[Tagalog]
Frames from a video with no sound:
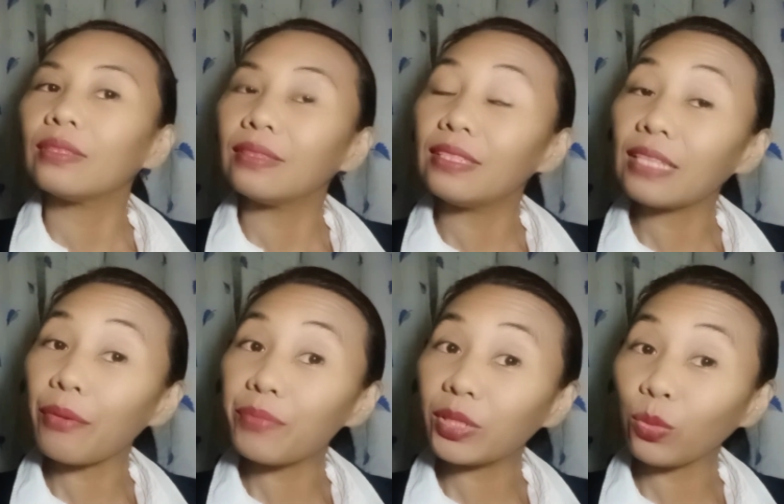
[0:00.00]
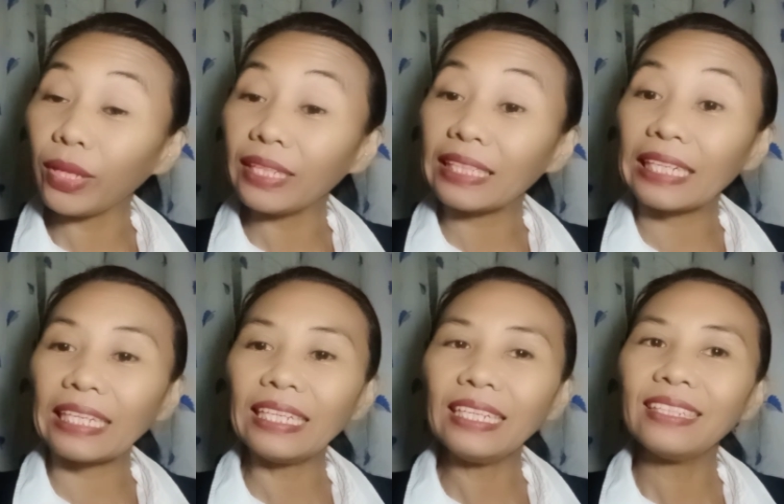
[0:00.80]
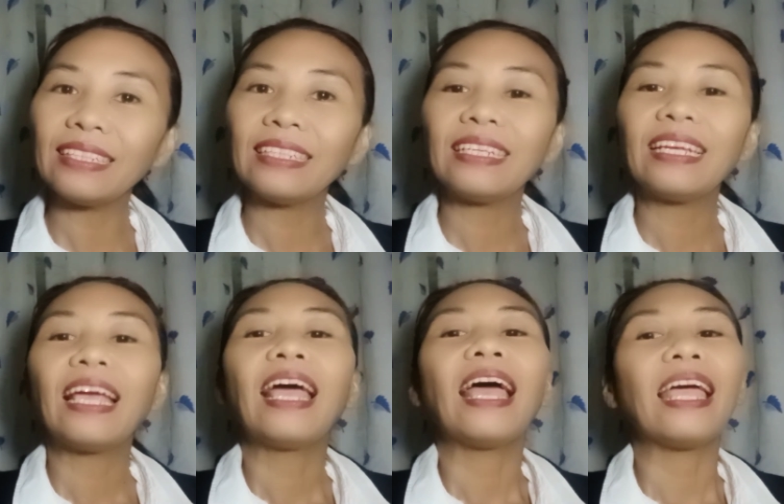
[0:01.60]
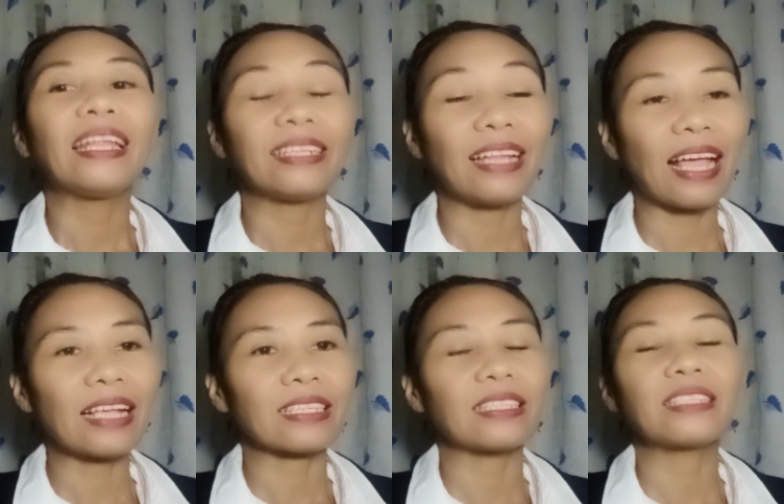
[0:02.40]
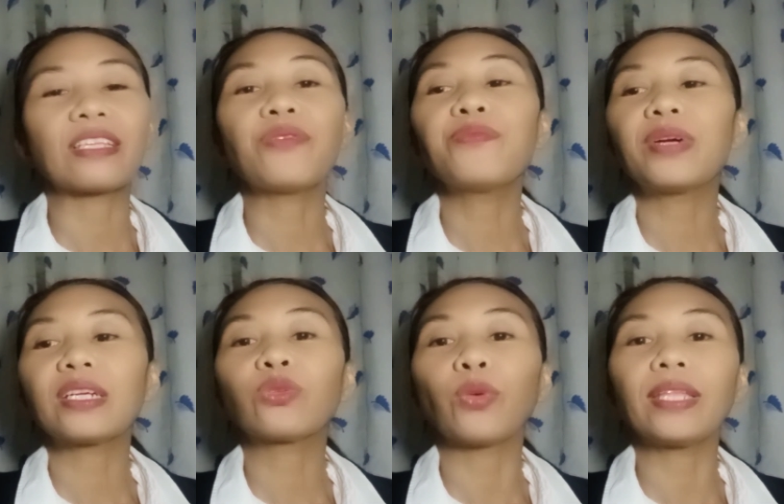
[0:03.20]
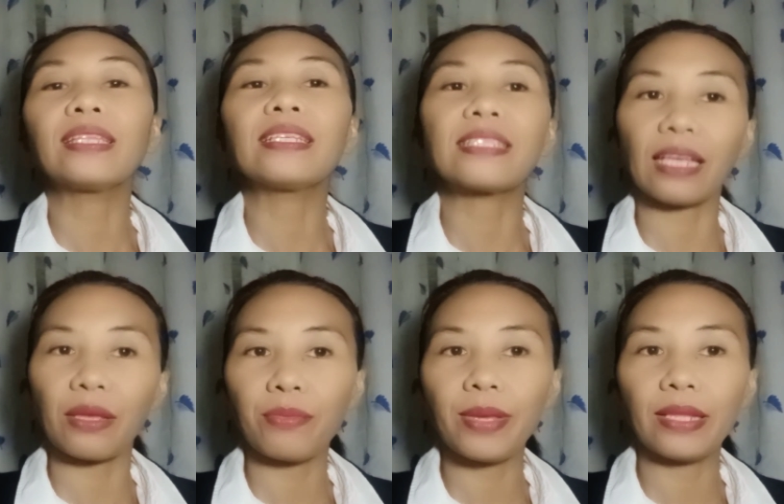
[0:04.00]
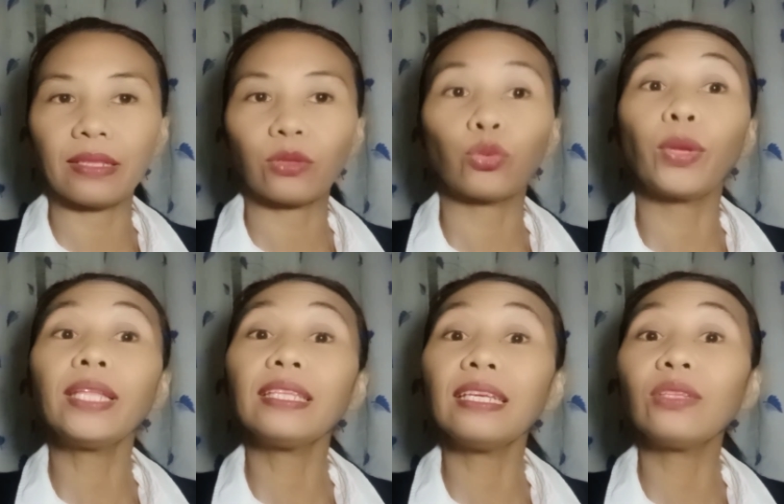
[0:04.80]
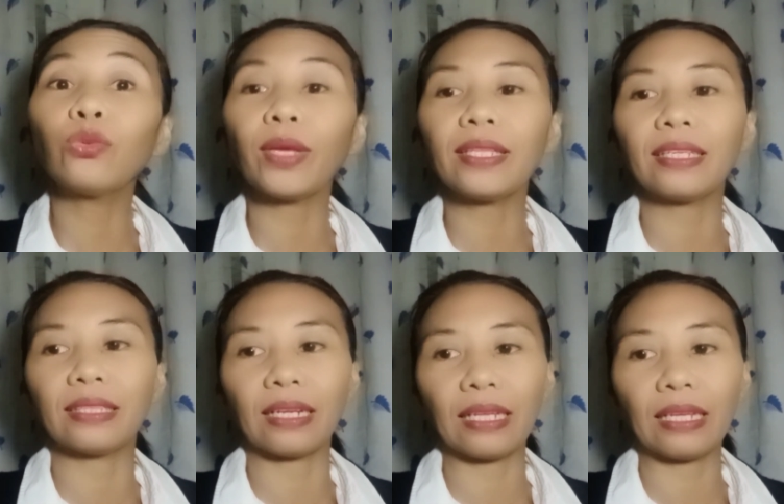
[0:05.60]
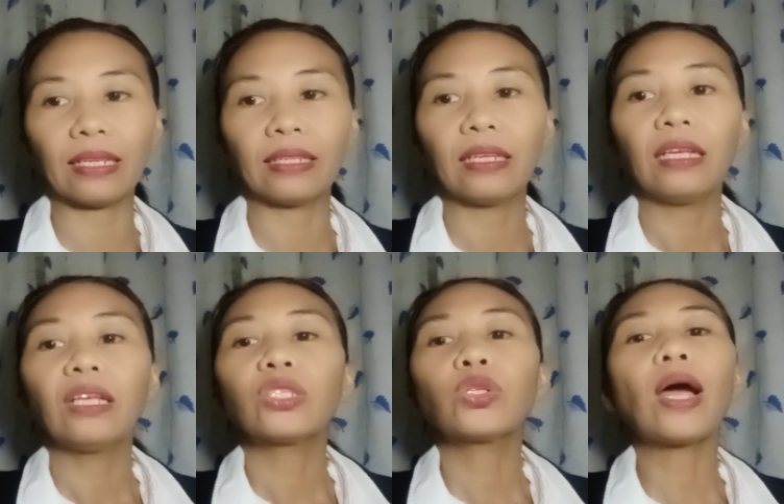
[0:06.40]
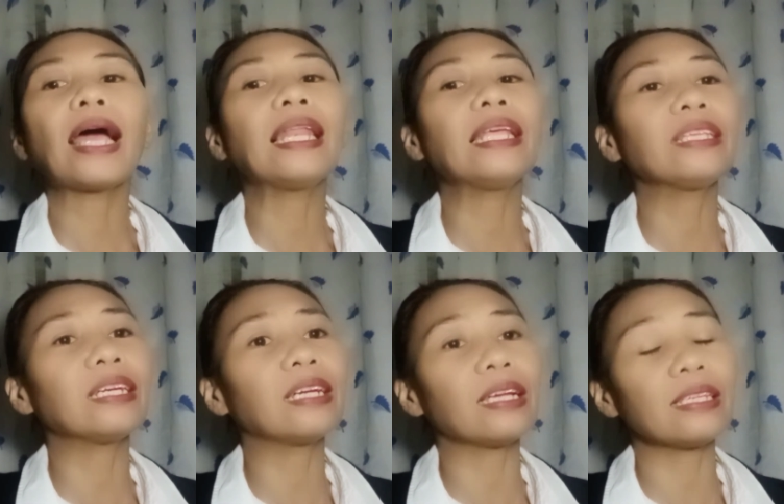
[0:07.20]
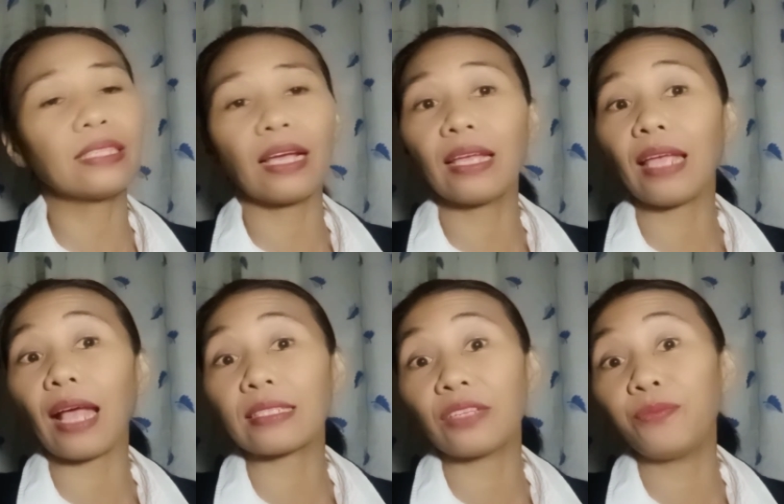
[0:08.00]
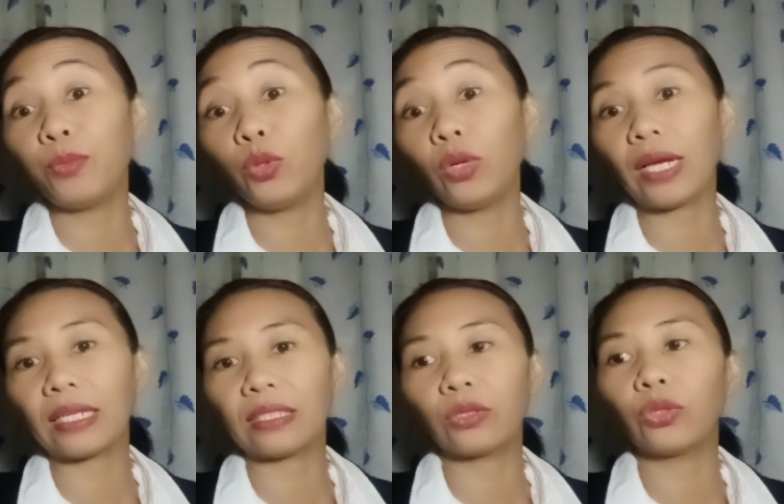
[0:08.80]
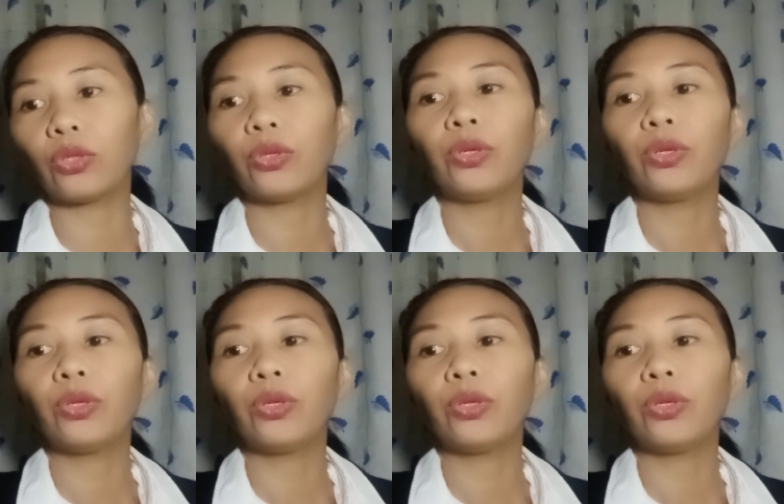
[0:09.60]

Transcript: December 23, and last December 27, 2023. So akala niya guys ay acid flu lang ito.